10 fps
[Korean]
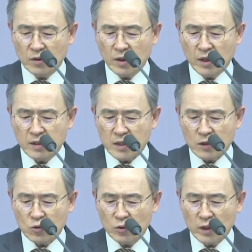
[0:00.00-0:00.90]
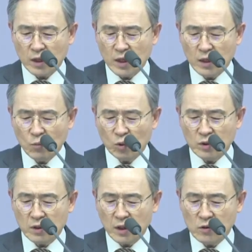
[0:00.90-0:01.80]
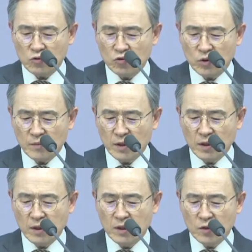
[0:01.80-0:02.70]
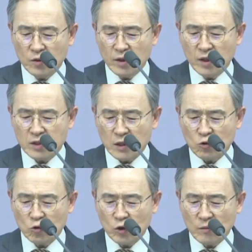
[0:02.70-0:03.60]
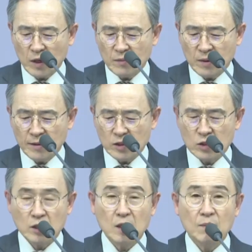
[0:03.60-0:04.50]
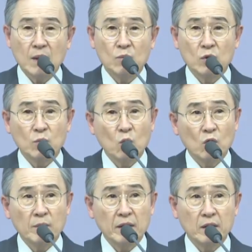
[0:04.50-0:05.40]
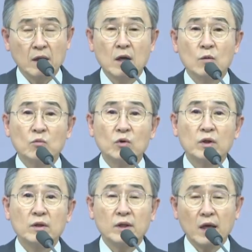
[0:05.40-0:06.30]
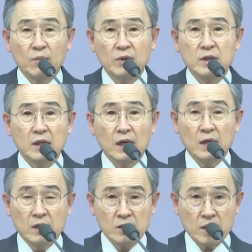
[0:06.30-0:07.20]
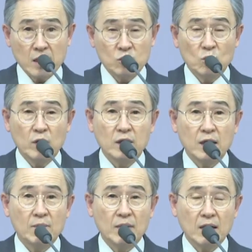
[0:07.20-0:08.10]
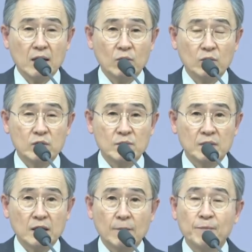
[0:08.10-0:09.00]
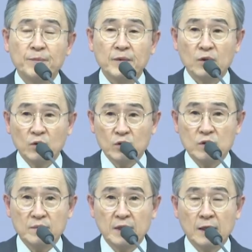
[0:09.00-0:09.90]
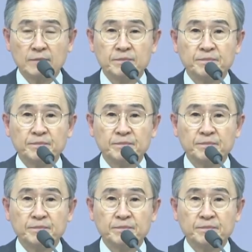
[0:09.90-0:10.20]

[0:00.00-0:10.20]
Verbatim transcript: 내 자손에게 이 모든 땅을 줄이며 내 자손으로 말미암아 천한 만무의 복을 받을 무려 네 번이나 자손에 대한 말을 하고 있습니다. 그렇습니다.